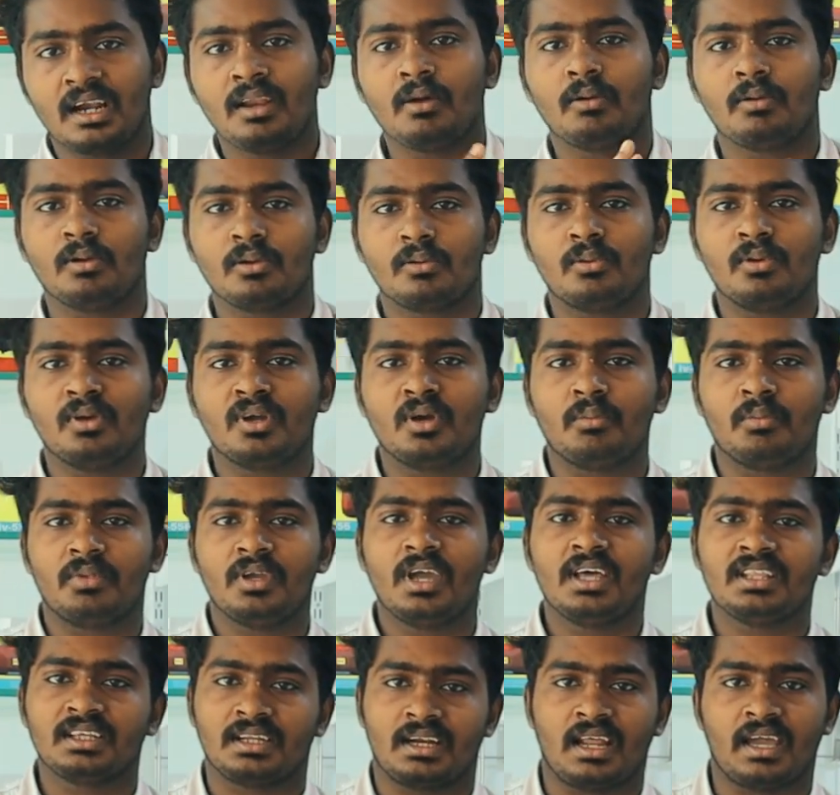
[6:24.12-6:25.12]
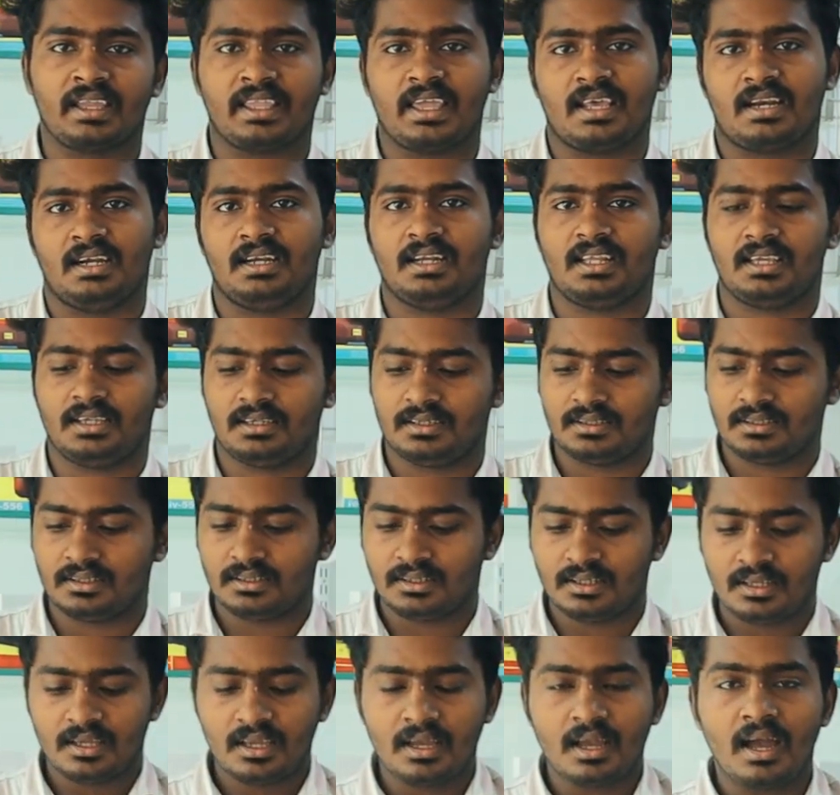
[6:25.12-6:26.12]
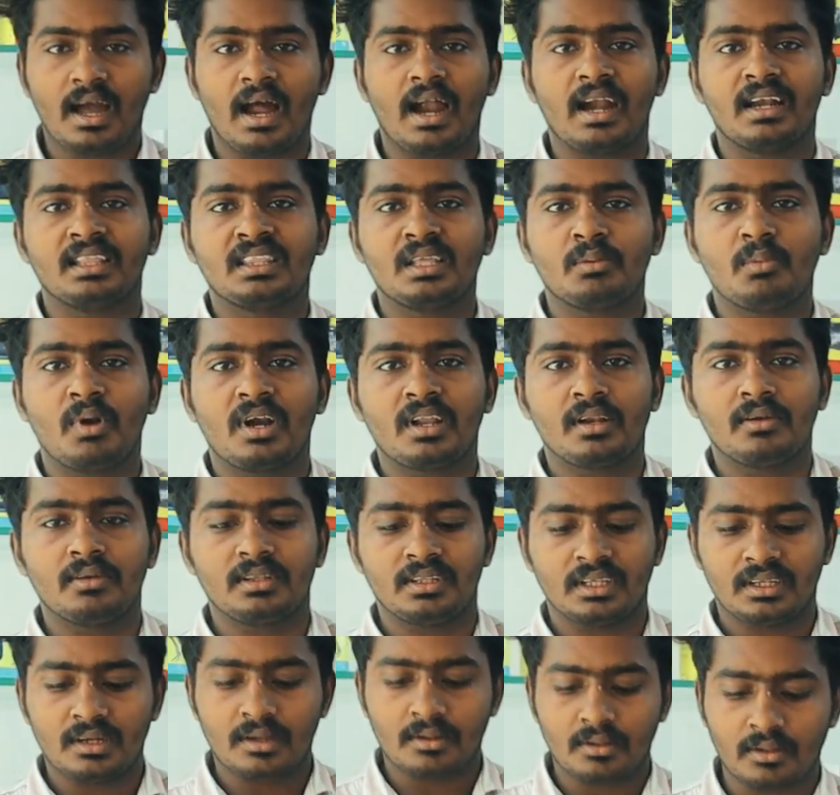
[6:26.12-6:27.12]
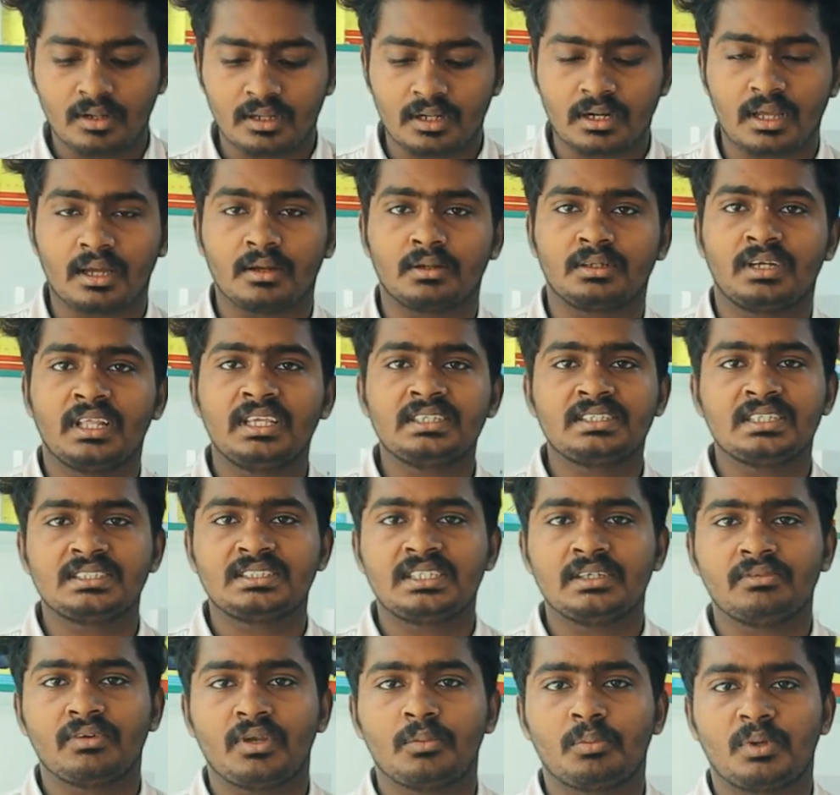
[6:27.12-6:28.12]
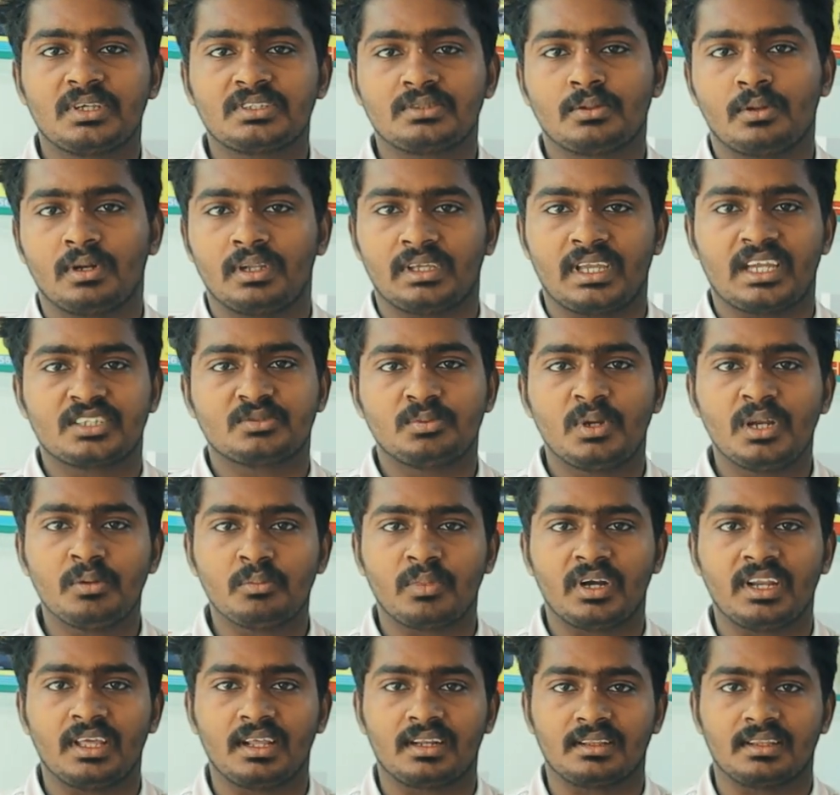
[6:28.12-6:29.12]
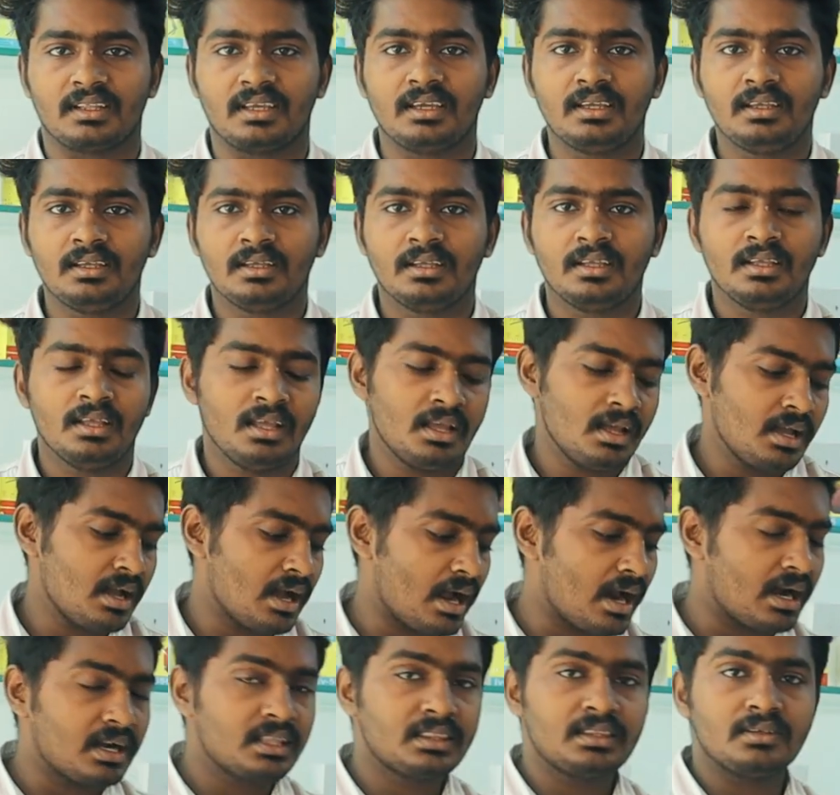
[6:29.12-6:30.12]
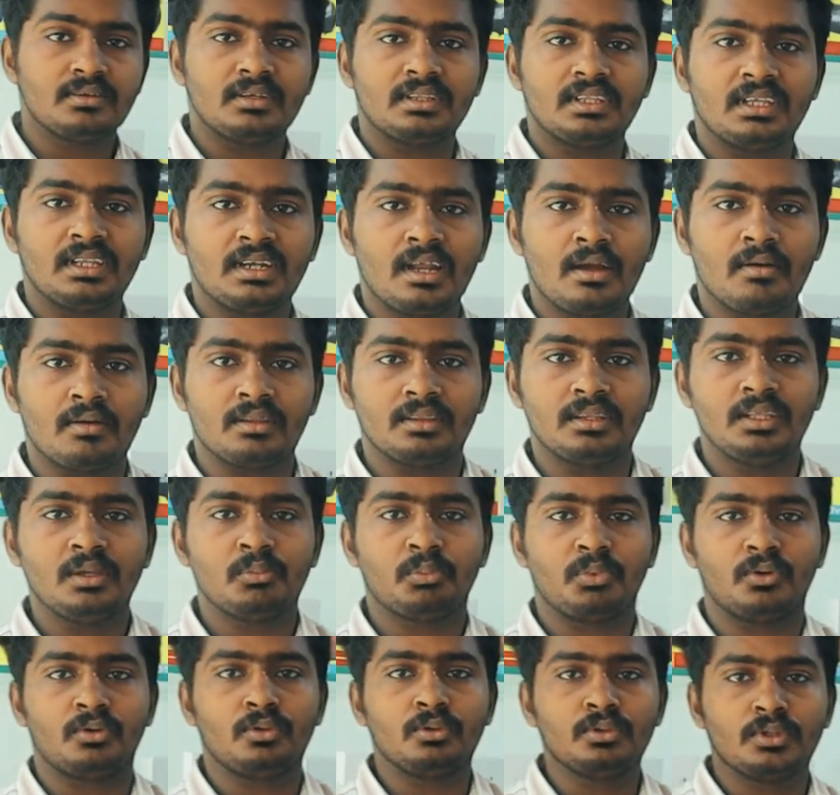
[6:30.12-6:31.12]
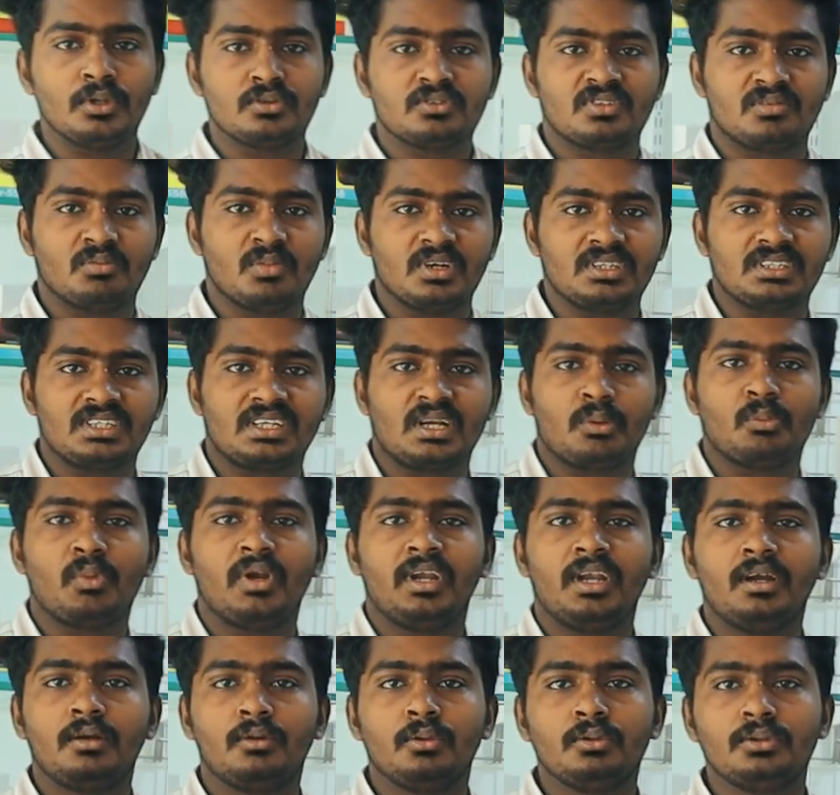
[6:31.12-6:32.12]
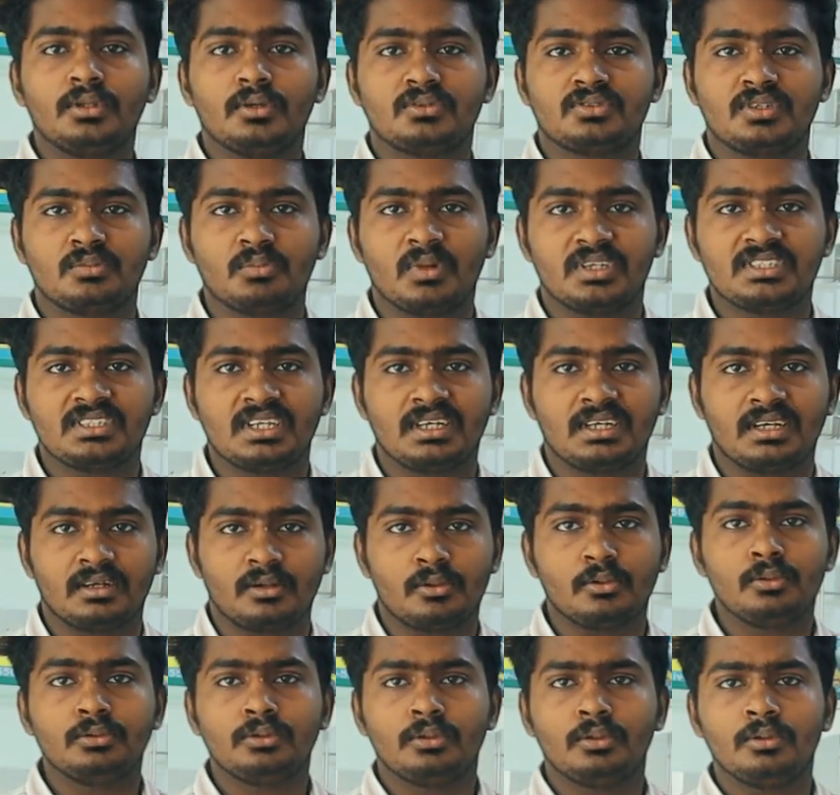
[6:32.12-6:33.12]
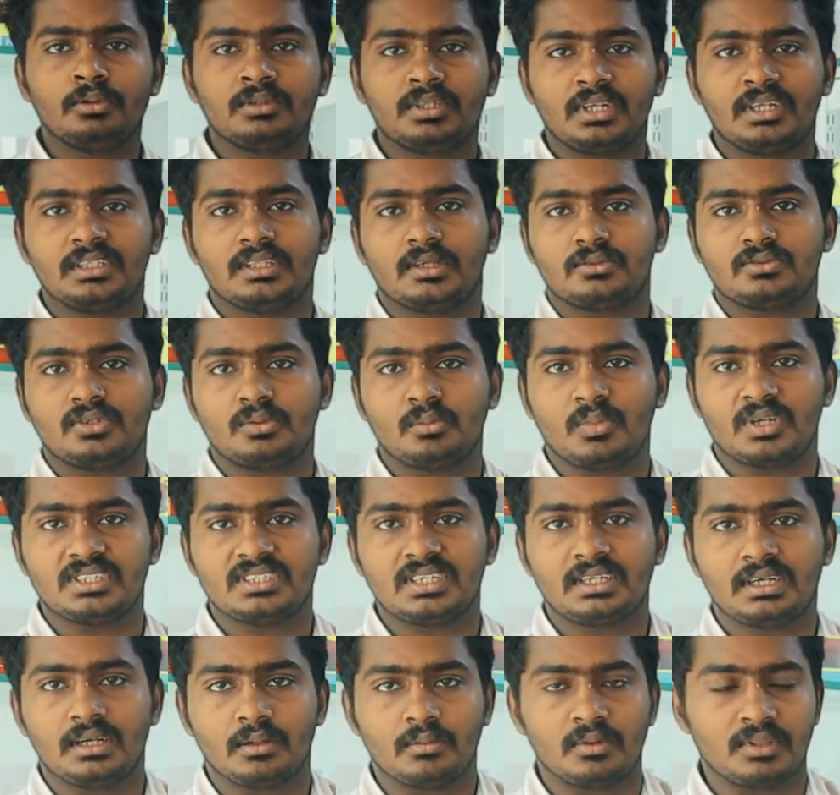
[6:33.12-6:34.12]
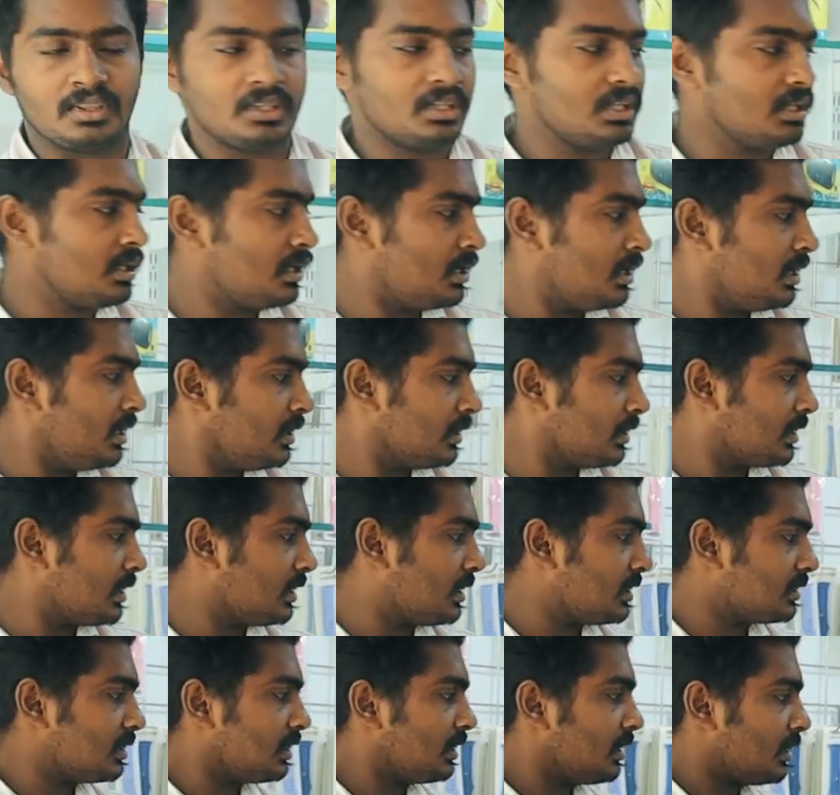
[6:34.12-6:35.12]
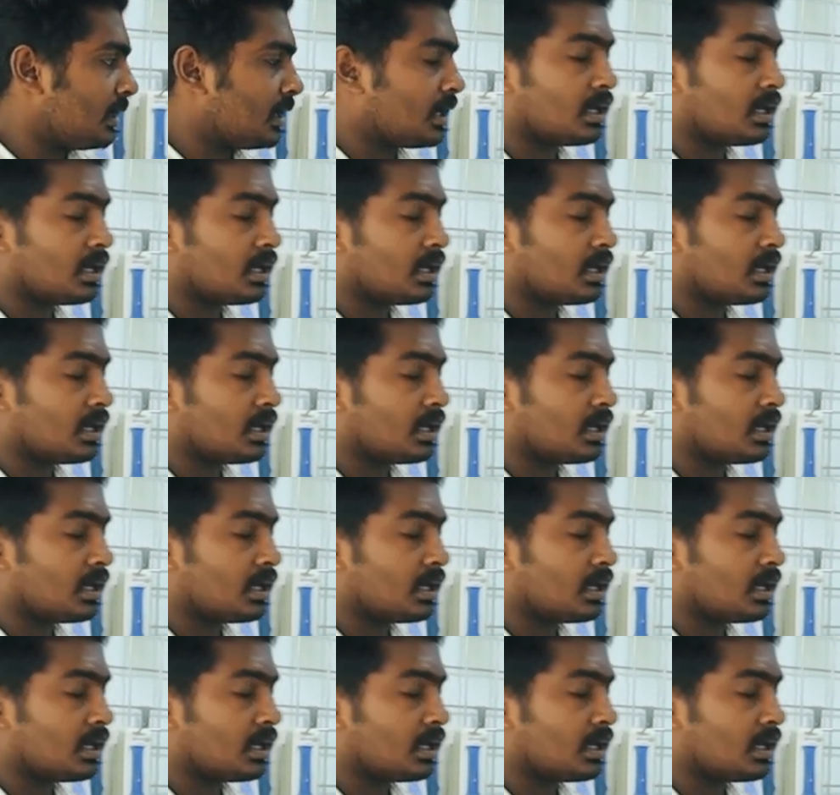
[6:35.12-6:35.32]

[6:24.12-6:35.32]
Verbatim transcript: என்னால் உங்களுக்கு கொடுக்க முடியும் அதுக்கு நான் கேரண்டி அடுத்த மாடல் வந்தீங்கன்னா உங்களுக்கு நான் டி சிக்ஸ்டி ஃபைவ் ப்ளஸ் உங்களுக்கு எக்ஸ்பிளைன் பண்ணியிருந்தேன் அடுத்து வந்தீங்கன்னா வந்து இப்போ டூ தௌசண்ட் பட்ஜெட் நம்மகிட்ட டூ தௌசண்ட் பட்ஜெட் டூ டூ த்ரீ தௌசண்ட் பட்ஜெட்டில் வந்து கிட்டத்தட்ட